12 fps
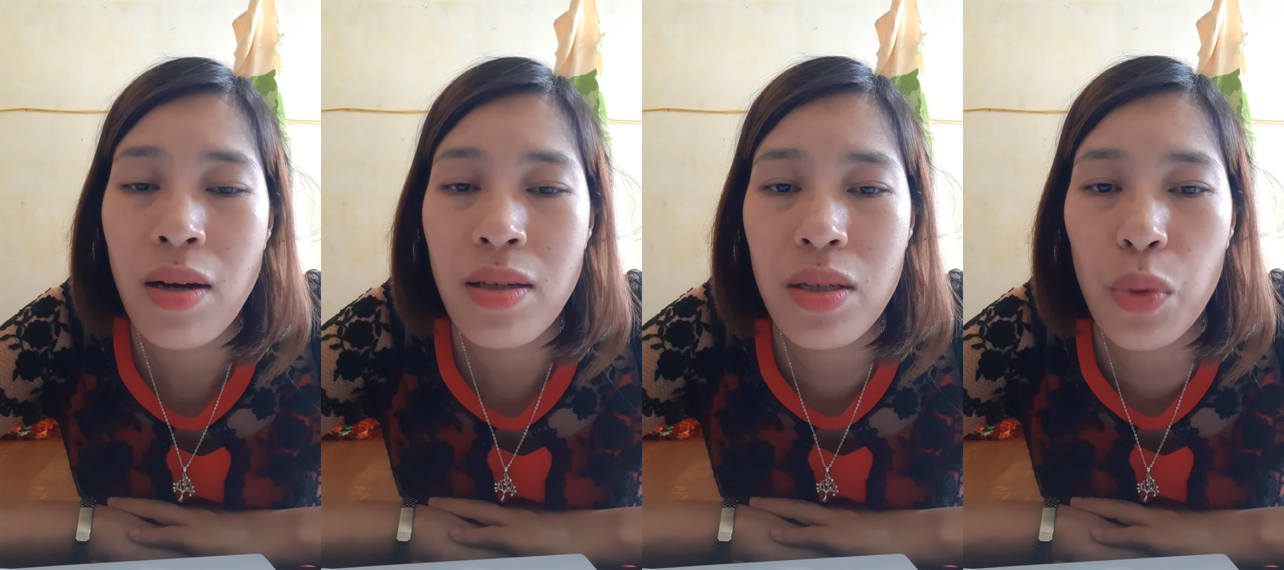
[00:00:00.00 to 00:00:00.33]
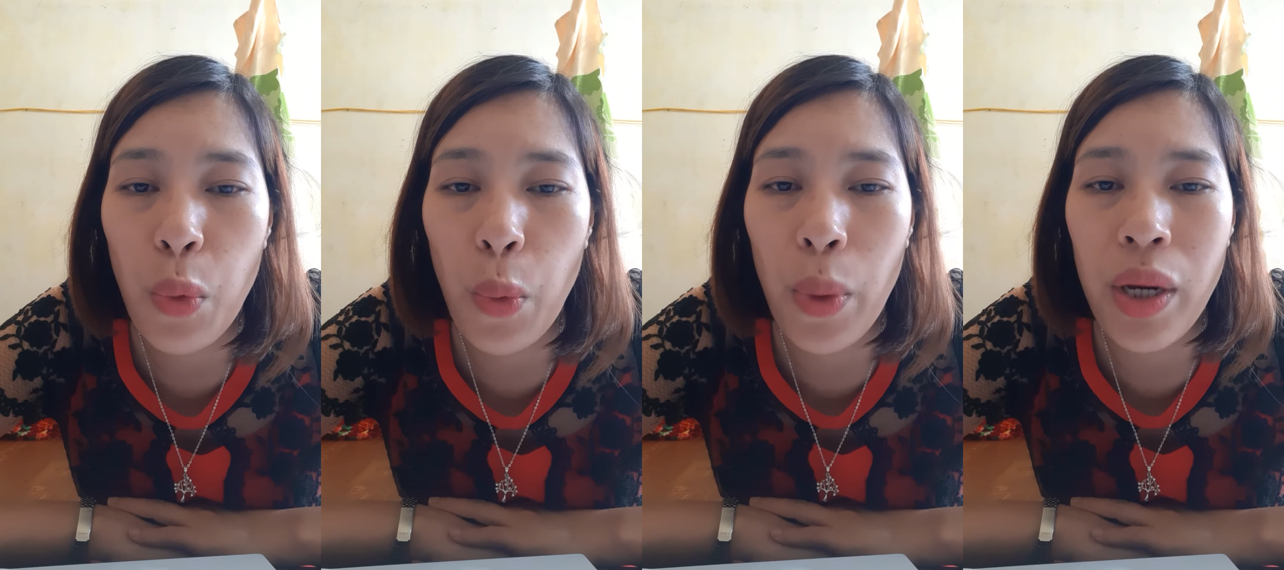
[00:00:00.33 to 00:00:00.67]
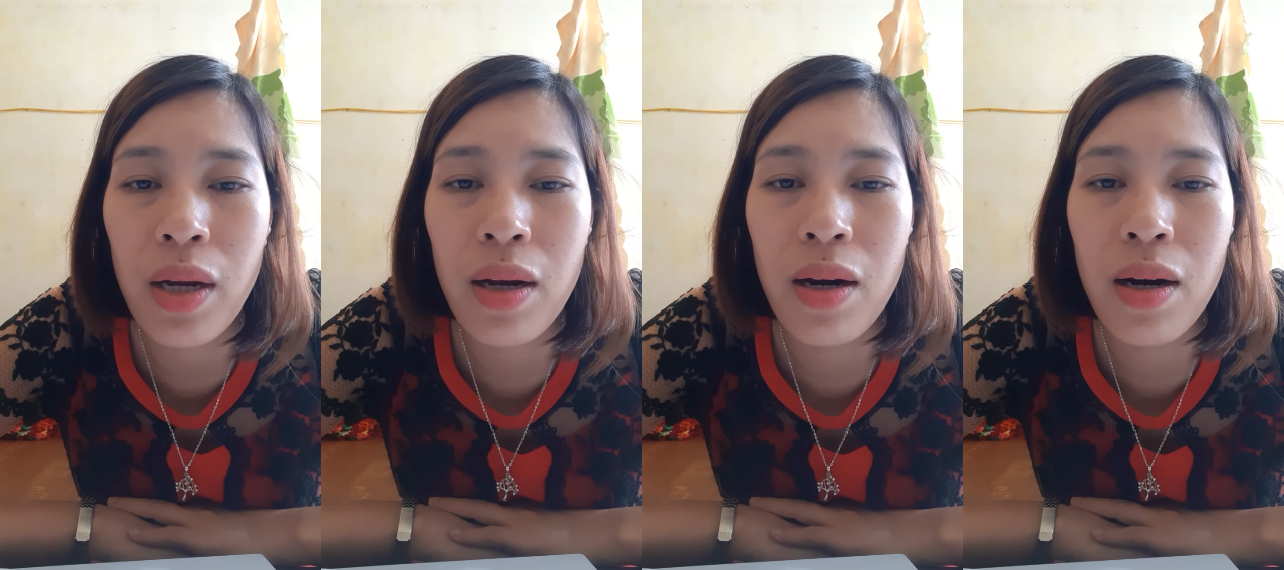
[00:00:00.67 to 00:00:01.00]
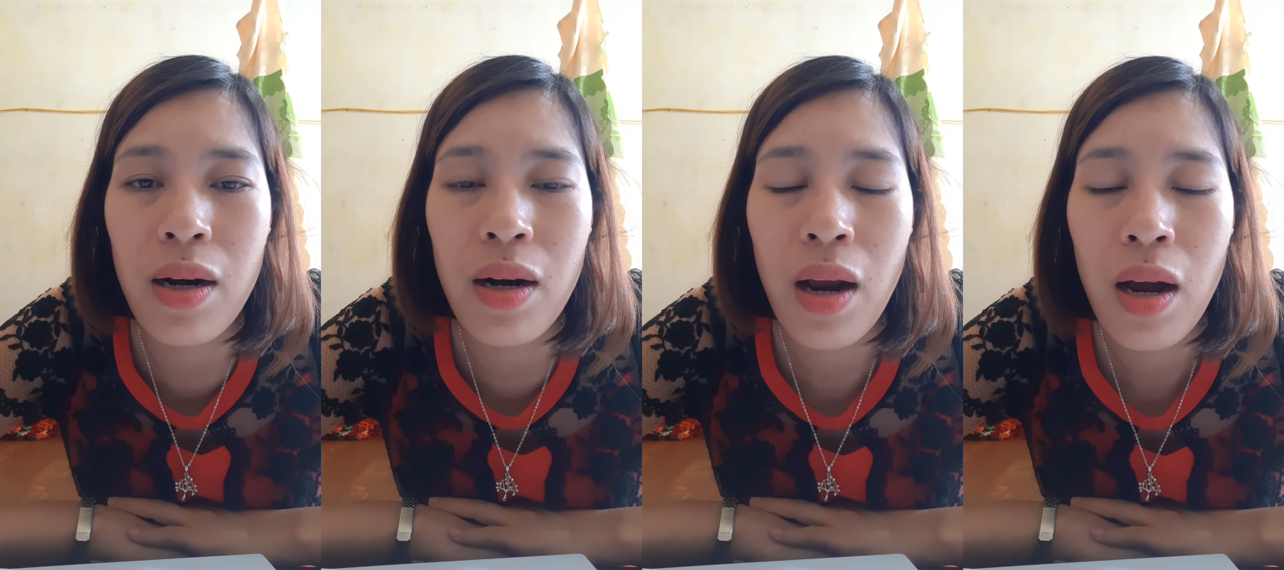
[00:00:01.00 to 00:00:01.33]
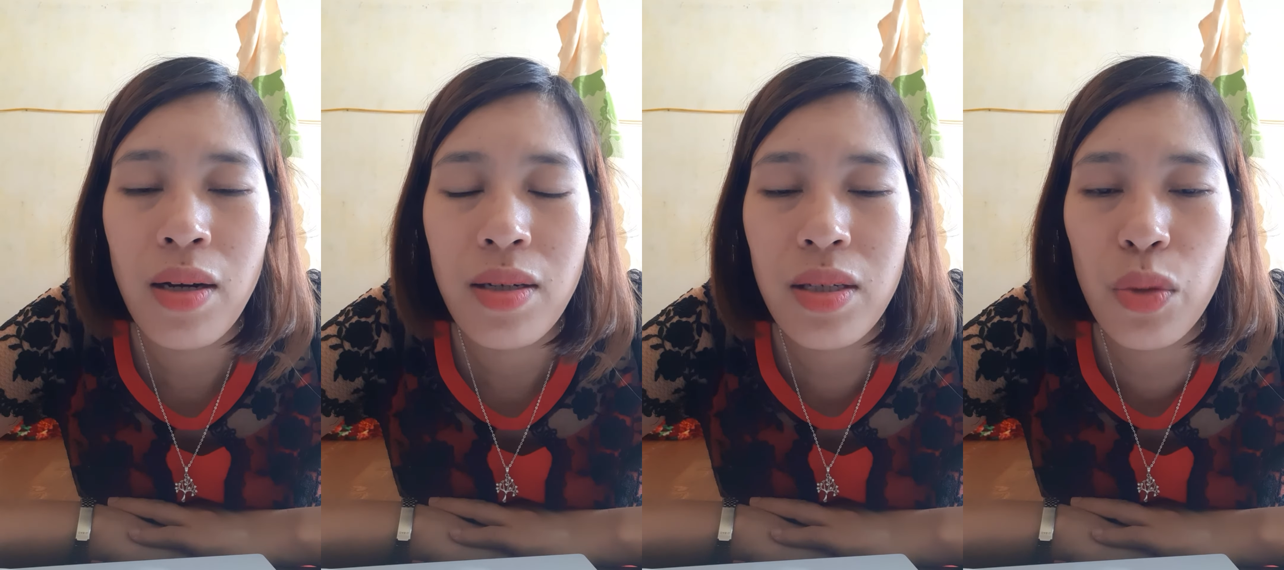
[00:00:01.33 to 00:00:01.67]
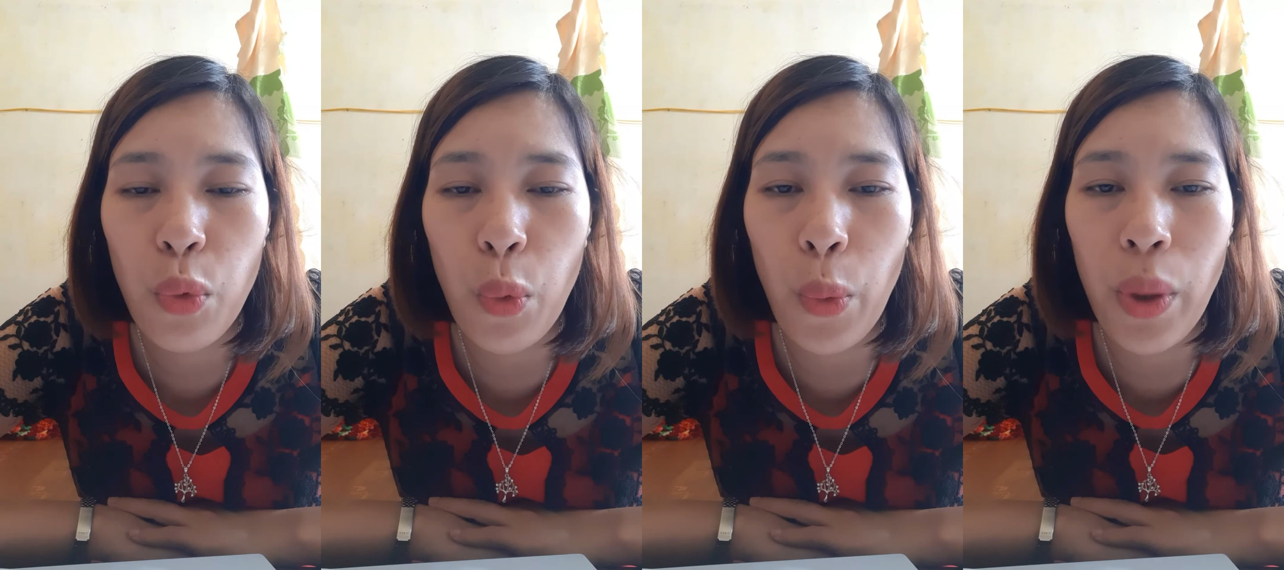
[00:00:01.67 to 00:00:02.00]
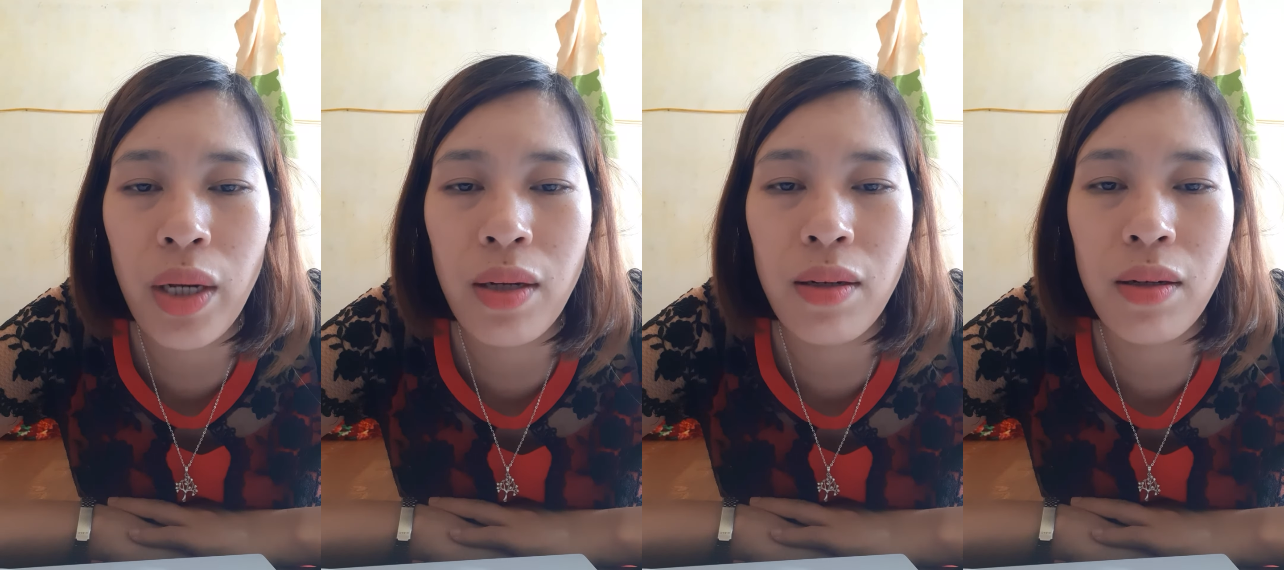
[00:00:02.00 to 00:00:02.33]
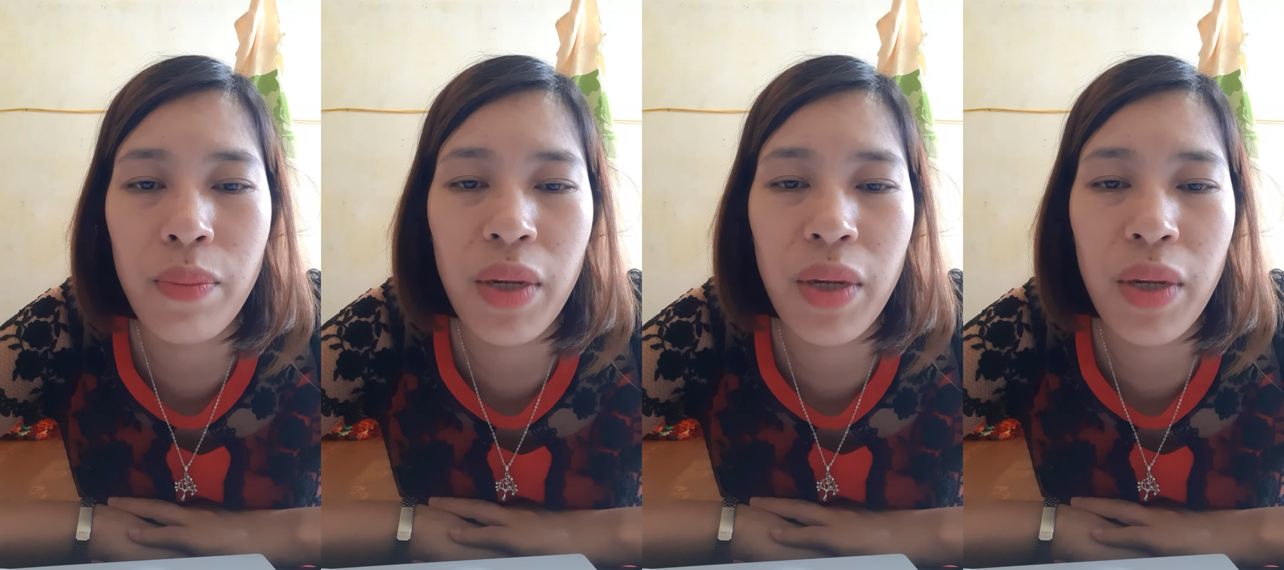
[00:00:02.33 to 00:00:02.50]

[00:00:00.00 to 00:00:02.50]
swing swing